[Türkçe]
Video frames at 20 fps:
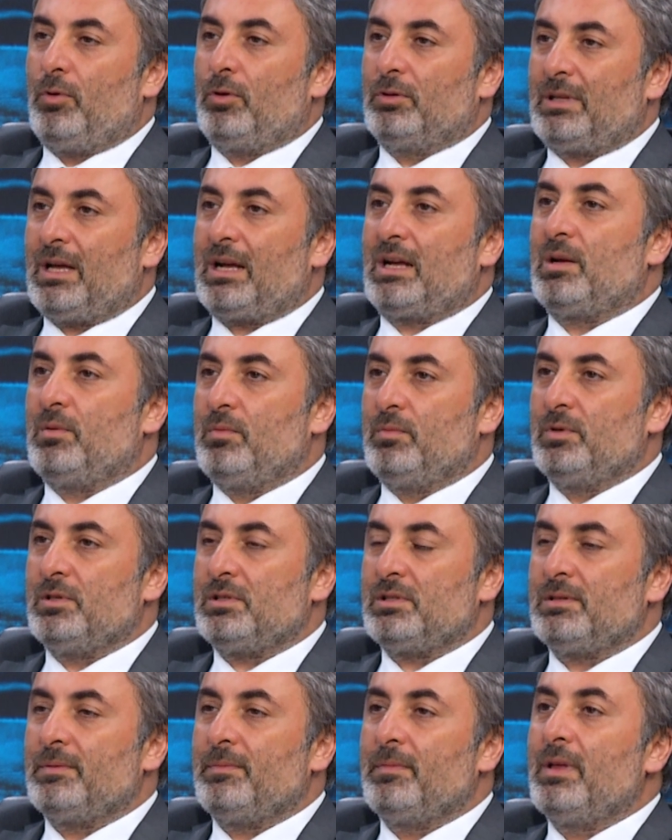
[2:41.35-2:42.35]

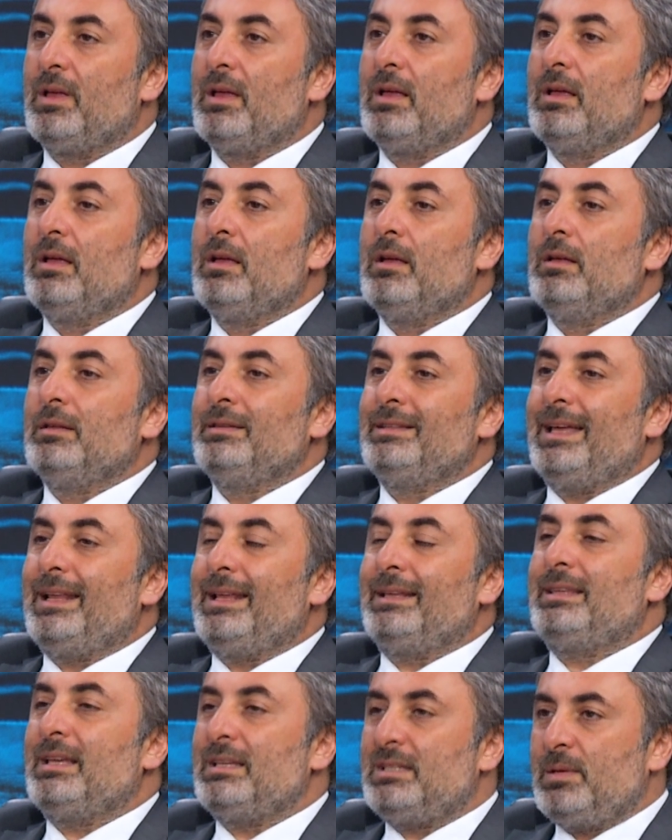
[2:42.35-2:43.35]
takımımız
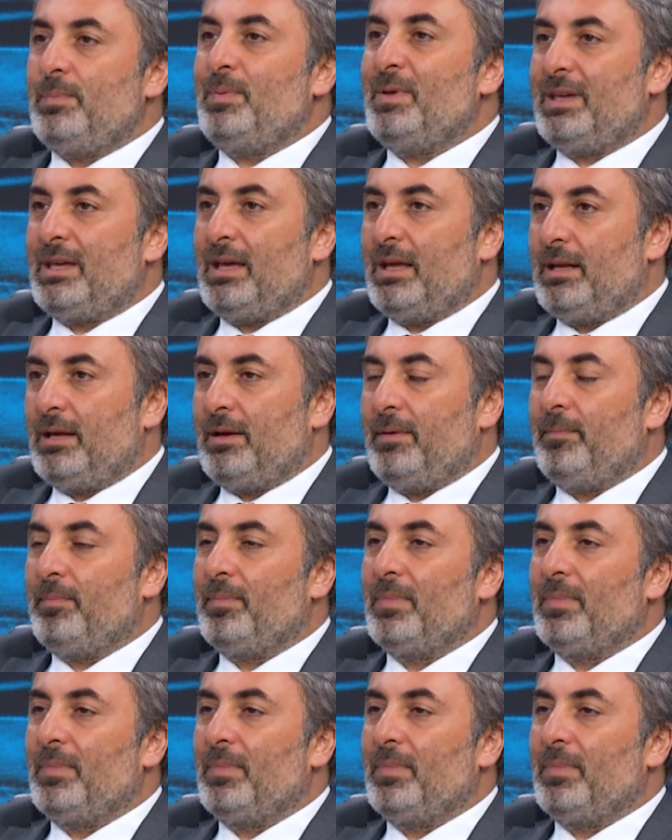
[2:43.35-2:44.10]
TRT spikeri